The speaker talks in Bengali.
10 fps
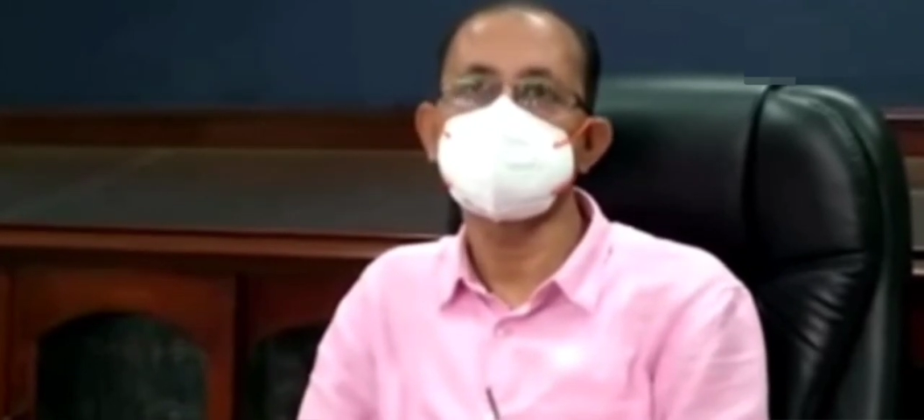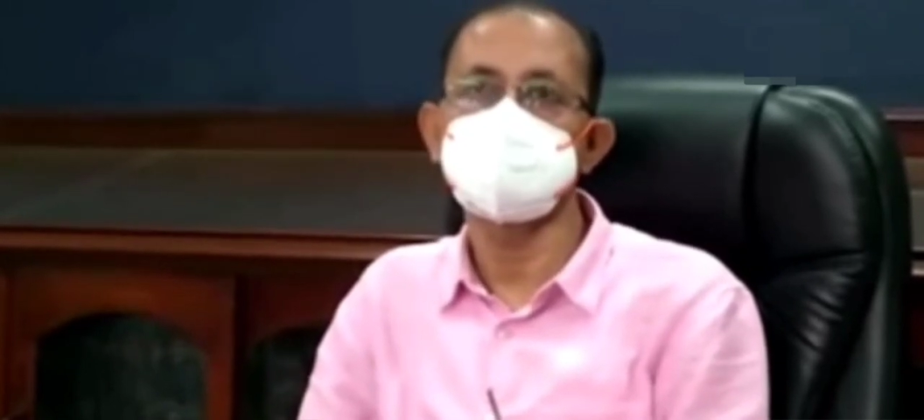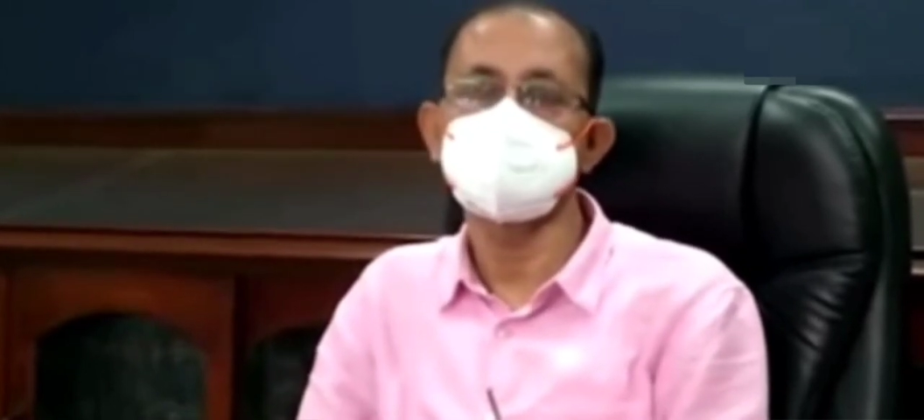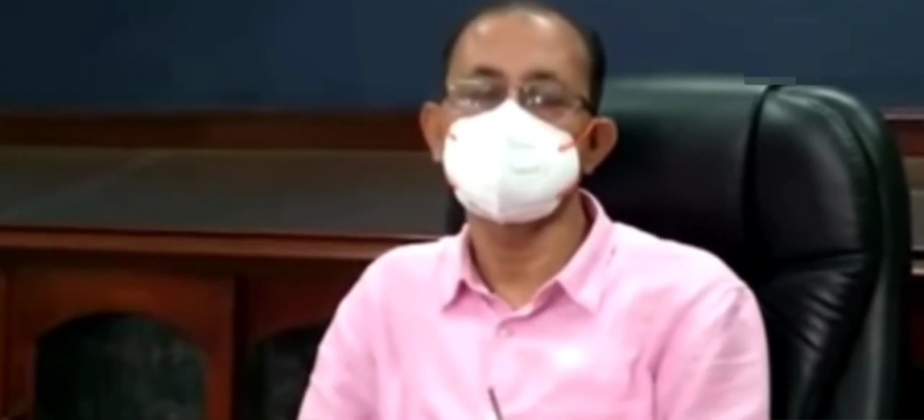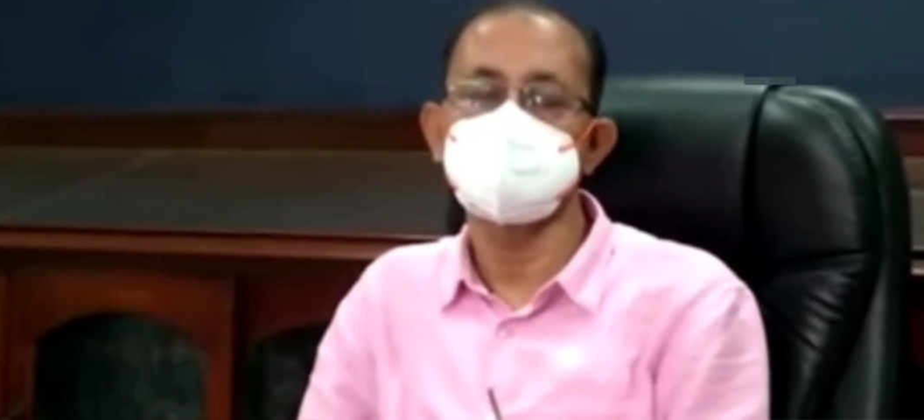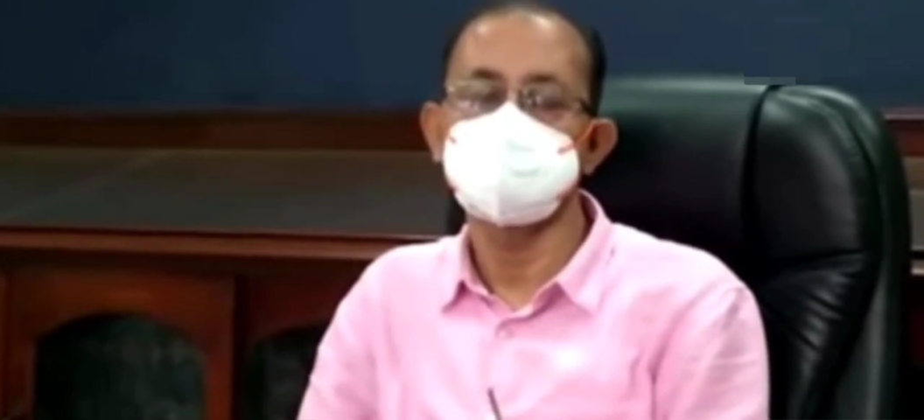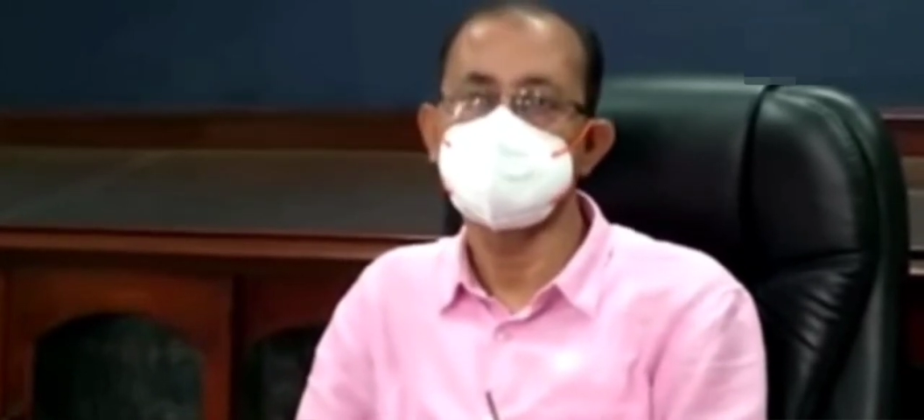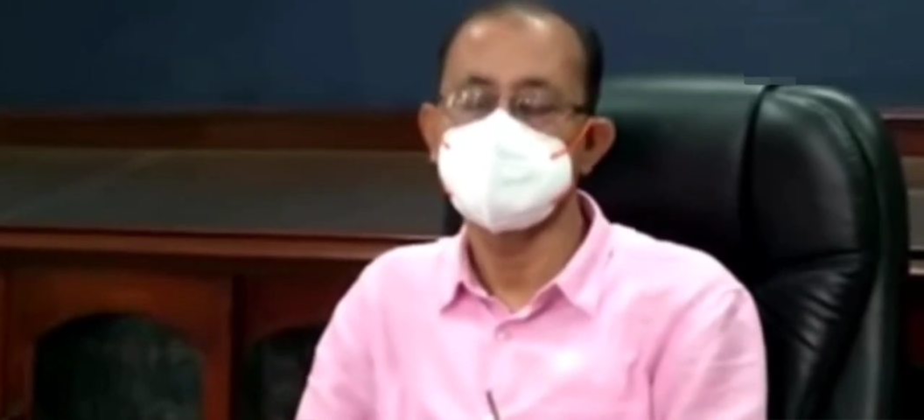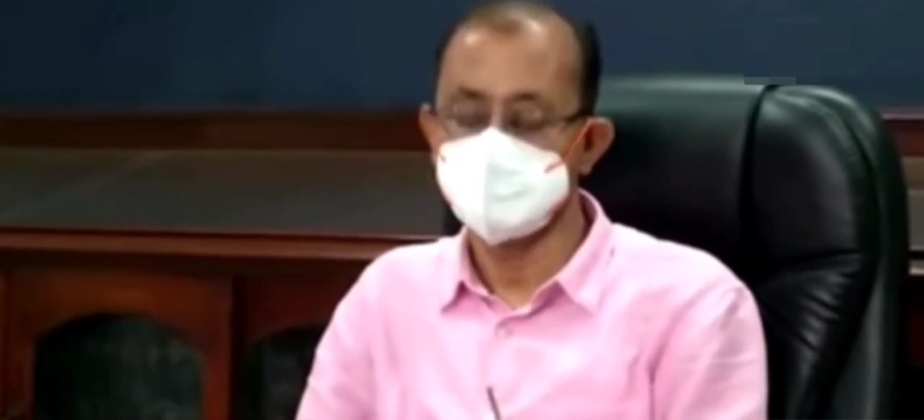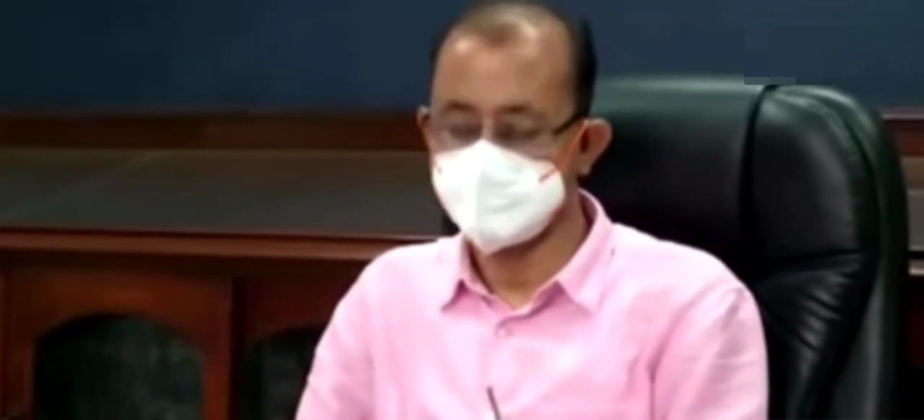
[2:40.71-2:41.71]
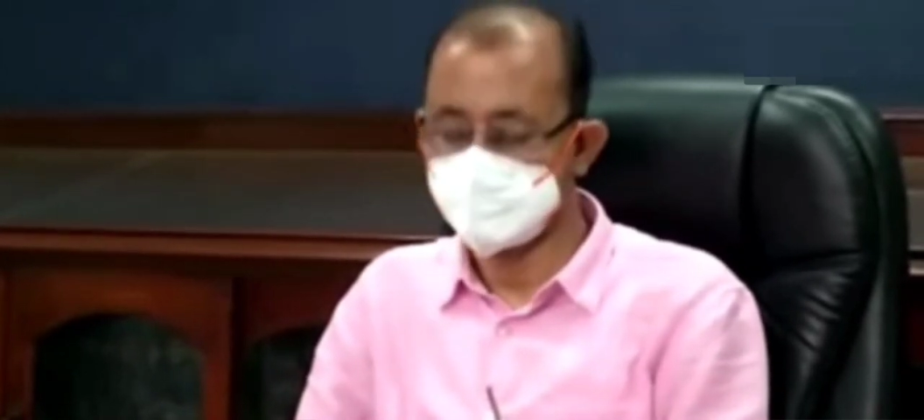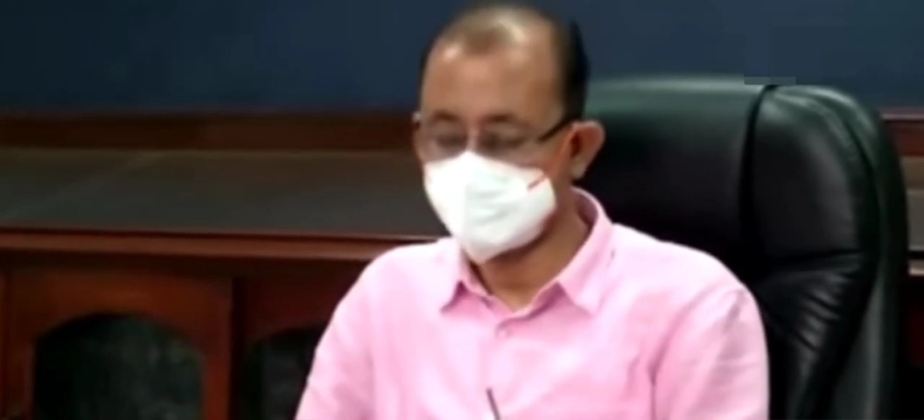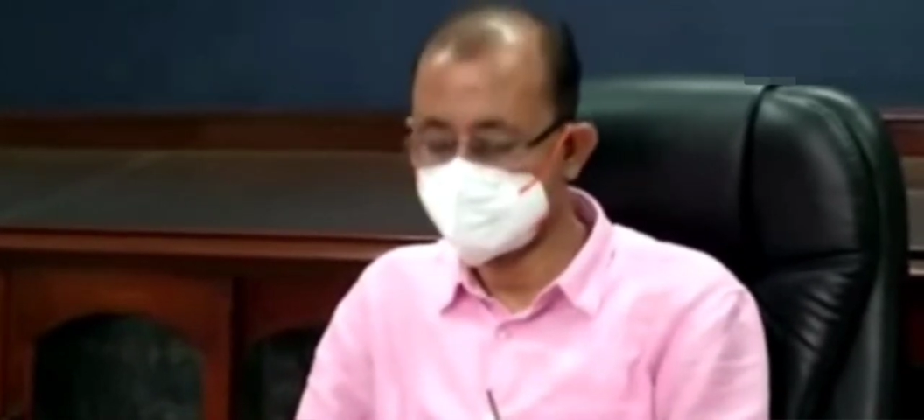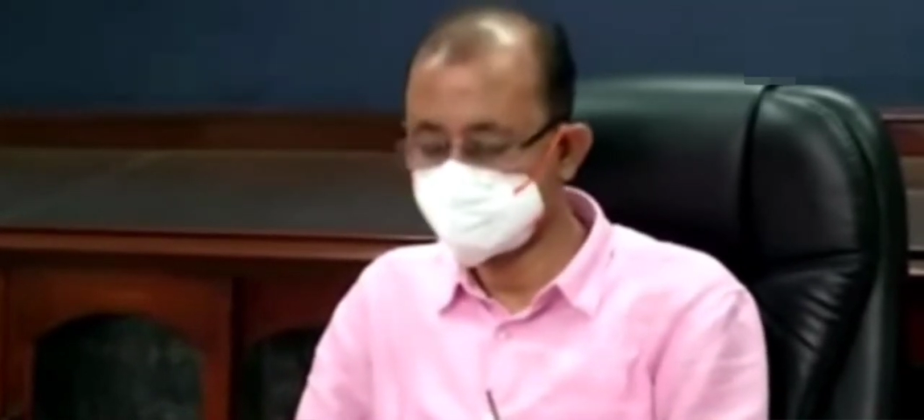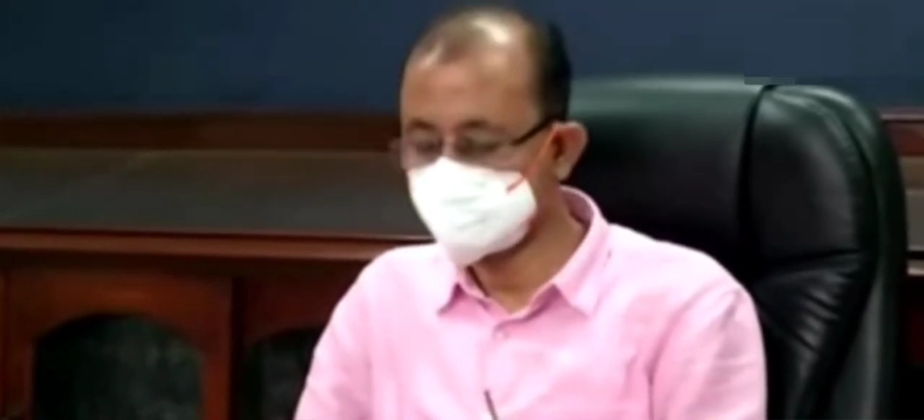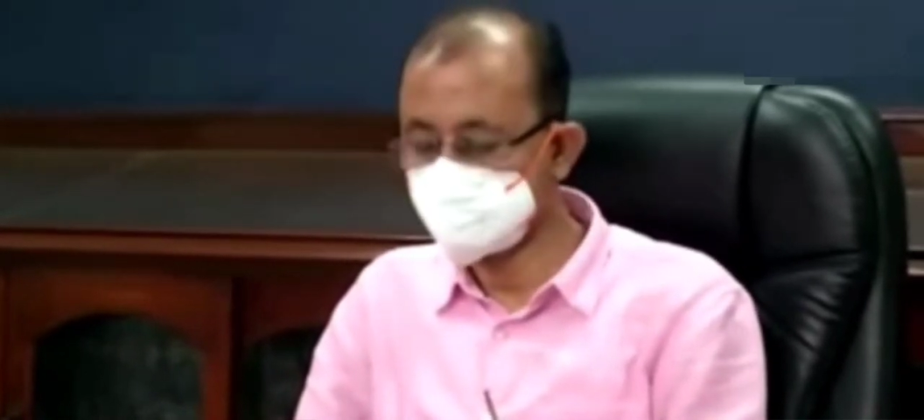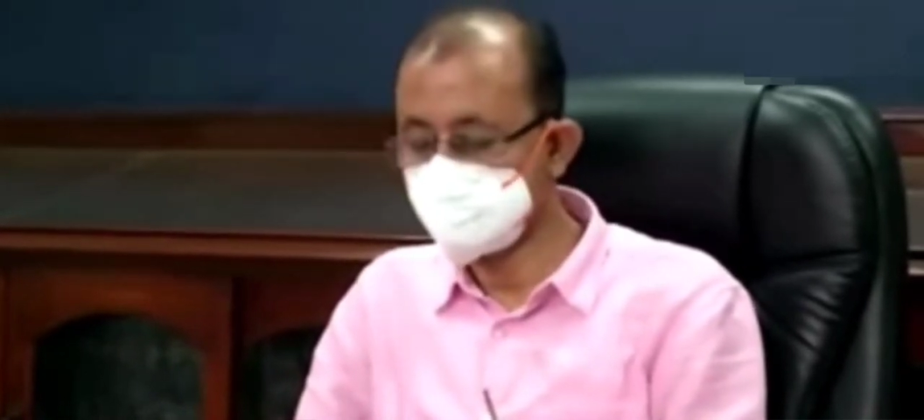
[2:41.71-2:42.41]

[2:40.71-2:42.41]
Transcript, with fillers: তারিখ আজকে